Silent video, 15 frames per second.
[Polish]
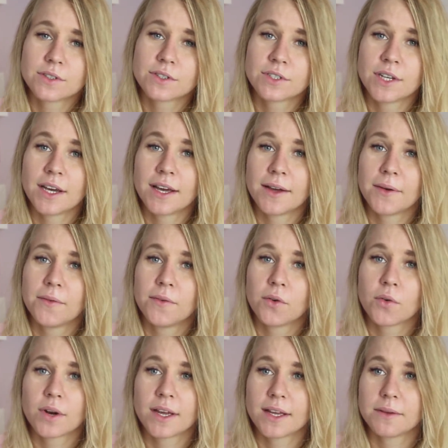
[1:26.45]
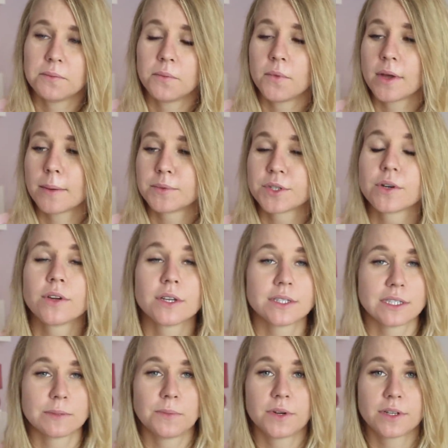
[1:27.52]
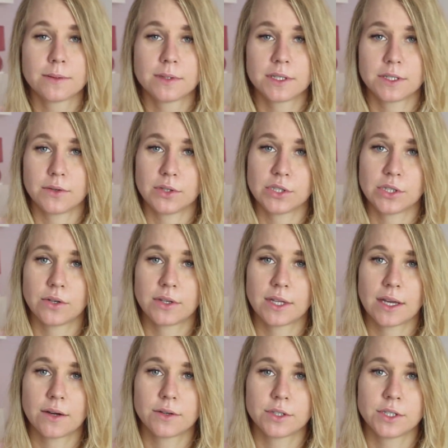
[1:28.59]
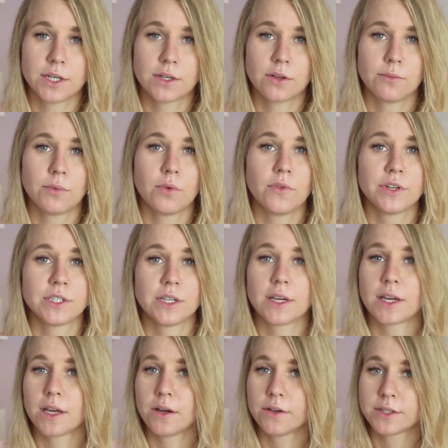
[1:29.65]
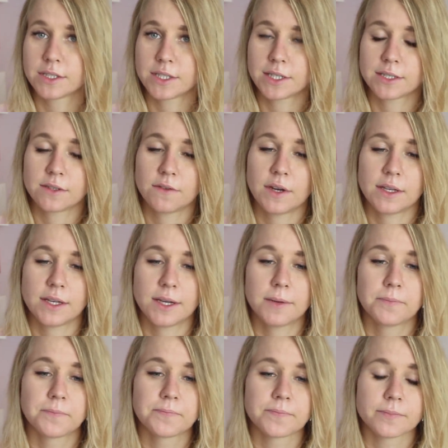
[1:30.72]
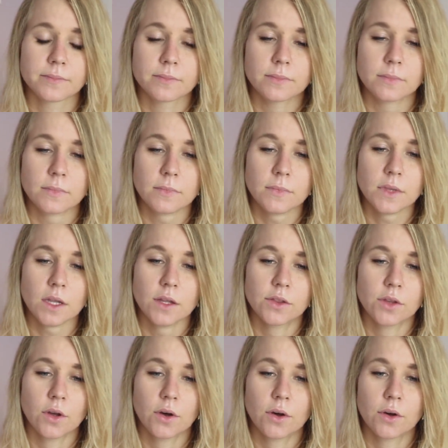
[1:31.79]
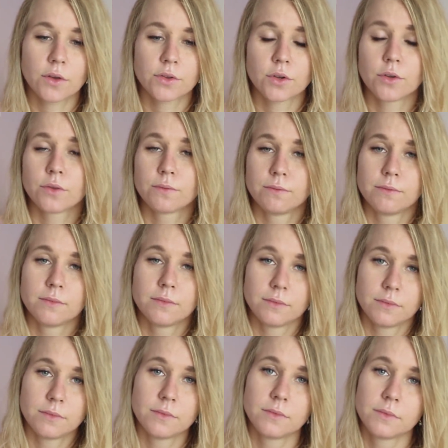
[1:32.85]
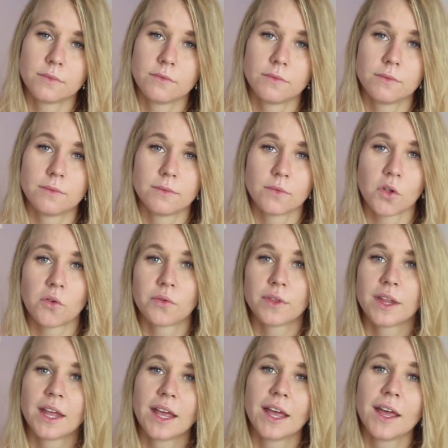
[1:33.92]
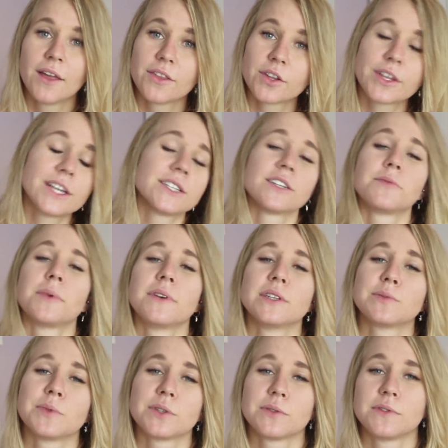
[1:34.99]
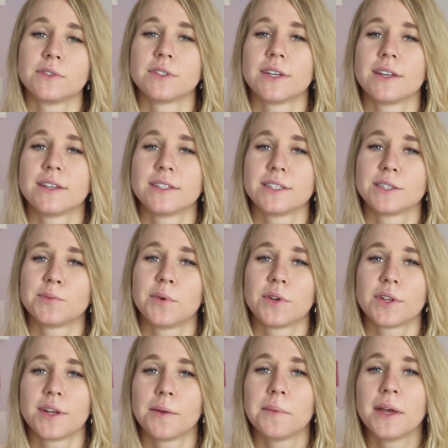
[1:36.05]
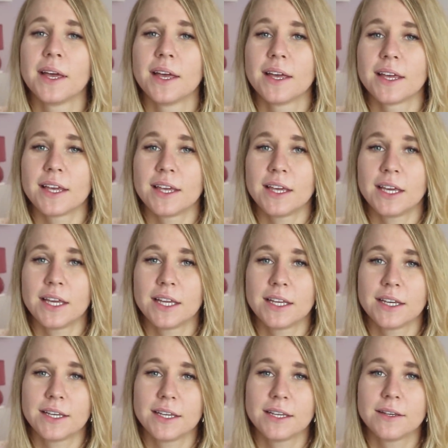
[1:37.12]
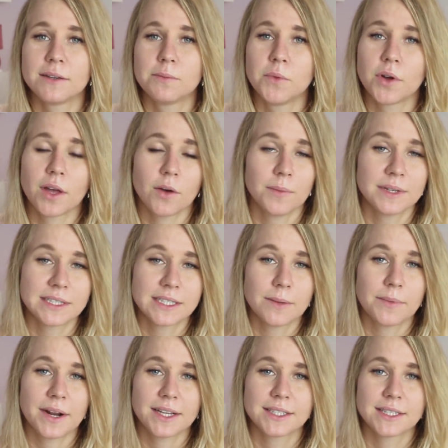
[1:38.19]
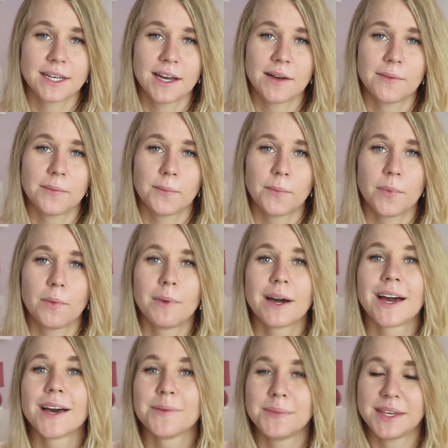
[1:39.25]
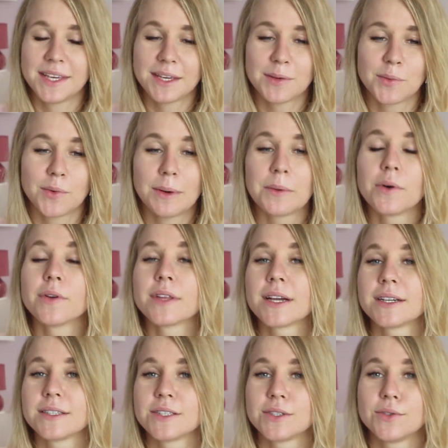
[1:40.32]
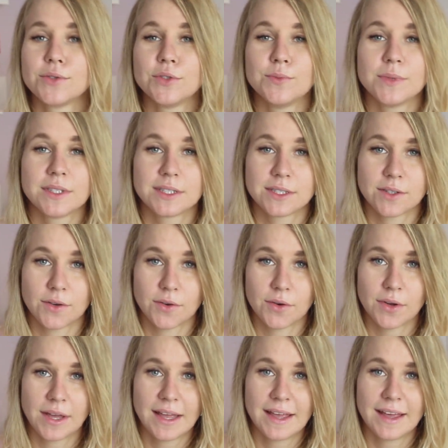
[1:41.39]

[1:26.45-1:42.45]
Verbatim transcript: że w ogóle moja przygoda ze sportem zaczęła się od tego, że to było właśnie takie odstresowanie. To, to, mm, no, to też jest w pewien sposób związane ze sportem. I moja obecna praca pomaga mi, bo mam kontakt z ludźmi, co